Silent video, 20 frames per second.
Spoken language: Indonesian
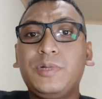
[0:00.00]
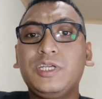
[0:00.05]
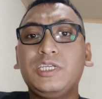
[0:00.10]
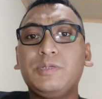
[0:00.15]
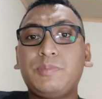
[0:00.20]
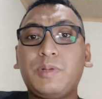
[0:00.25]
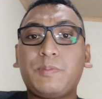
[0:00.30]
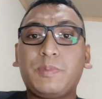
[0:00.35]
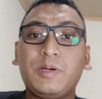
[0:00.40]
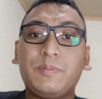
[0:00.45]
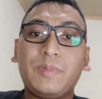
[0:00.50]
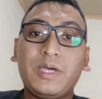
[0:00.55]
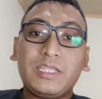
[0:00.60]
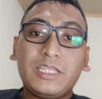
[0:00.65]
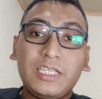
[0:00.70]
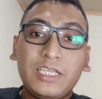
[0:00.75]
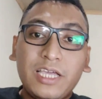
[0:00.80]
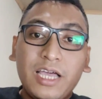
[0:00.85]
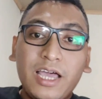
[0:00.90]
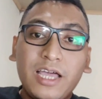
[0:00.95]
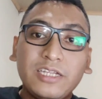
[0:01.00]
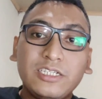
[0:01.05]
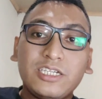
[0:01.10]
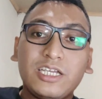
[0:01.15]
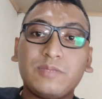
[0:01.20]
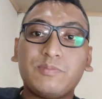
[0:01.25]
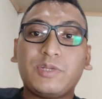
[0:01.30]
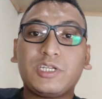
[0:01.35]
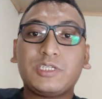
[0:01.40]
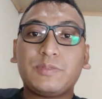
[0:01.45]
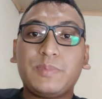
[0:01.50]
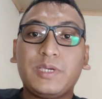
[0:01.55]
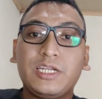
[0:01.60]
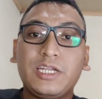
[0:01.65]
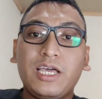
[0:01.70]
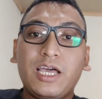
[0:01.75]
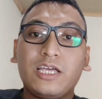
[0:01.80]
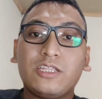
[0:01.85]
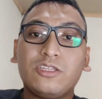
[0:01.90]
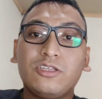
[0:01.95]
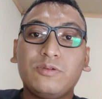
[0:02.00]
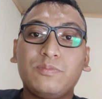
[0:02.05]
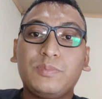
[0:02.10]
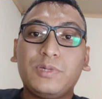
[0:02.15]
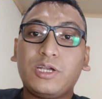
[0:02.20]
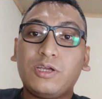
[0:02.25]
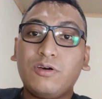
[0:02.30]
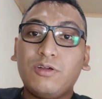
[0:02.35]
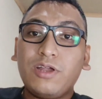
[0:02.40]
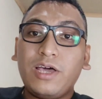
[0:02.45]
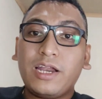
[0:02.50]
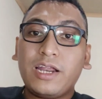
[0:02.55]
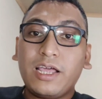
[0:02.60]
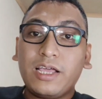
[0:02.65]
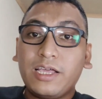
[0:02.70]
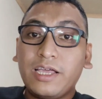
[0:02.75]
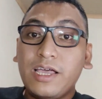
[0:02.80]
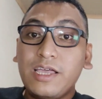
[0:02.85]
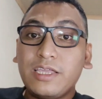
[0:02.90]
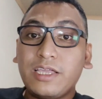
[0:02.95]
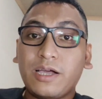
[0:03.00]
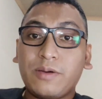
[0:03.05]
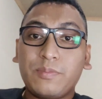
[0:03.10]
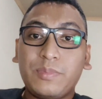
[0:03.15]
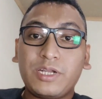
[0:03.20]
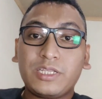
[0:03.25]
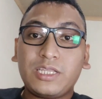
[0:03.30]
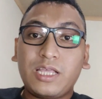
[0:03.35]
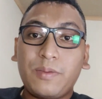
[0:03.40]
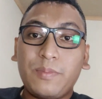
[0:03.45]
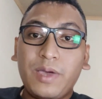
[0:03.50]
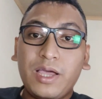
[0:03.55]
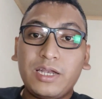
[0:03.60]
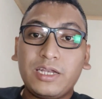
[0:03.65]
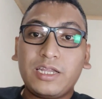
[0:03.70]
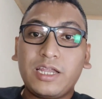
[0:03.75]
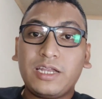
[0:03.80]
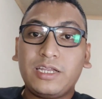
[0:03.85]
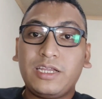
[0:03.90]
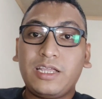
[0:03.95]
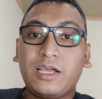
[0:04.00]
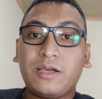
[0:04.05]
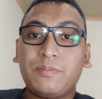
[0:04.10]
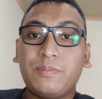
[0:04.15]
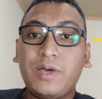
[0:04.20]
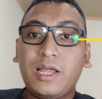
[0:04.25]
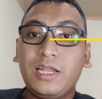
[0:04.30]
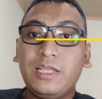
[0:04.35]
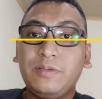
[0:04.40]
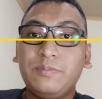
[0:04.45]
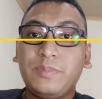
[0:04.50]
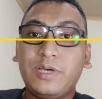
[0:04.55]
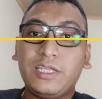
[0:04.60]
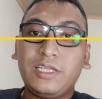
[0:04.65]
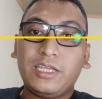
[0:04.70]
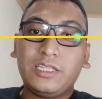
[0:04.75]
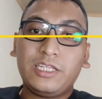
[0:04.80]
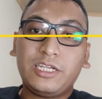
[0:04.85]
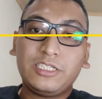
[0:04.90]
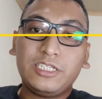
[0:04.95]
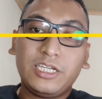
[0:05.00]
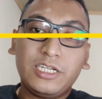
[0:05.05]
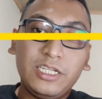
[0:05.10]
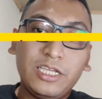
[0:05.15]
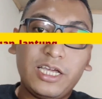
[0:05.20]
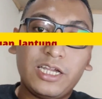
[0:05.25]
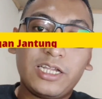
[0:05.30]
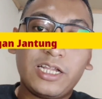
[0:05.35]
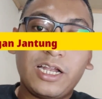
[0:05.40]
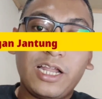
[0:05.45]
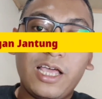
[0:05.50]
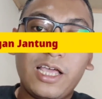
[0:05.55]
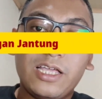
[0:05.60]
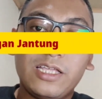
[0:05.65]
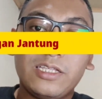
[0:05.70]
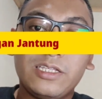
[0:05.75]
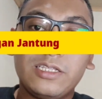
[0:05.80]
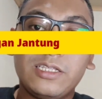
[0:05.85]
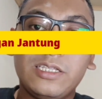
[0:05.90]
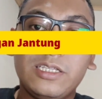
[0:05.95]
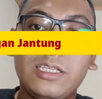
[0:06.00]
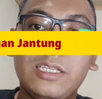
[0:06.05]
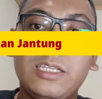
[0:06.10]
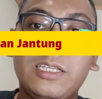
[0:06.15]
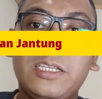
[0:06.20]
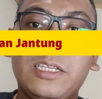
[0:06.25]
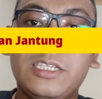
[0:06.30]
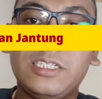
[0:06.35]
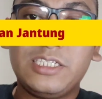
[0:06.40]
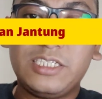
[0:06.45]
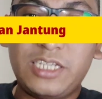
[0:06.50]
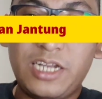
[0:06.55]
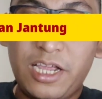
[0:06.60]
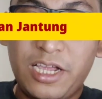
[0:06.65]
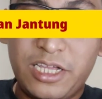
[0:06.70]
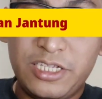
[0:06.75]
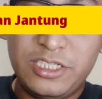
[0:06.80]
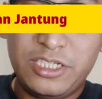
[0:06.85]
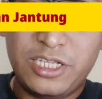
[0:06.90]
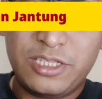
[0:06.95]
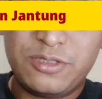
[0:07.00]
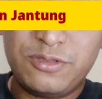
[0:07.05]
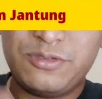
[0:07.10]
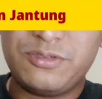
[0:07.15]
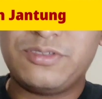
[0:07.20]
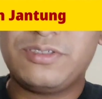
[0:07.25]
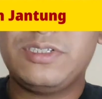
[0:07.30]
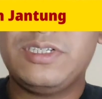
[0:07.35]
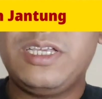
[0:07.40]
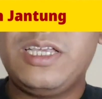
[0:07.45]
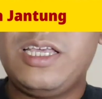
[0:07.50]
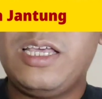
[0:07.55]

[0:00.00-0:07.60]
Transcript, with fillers: Penyebab kematian saat bersepeda atau berolahraga yang pertama dan yang paling banyak terjadi adalah serangan jantung.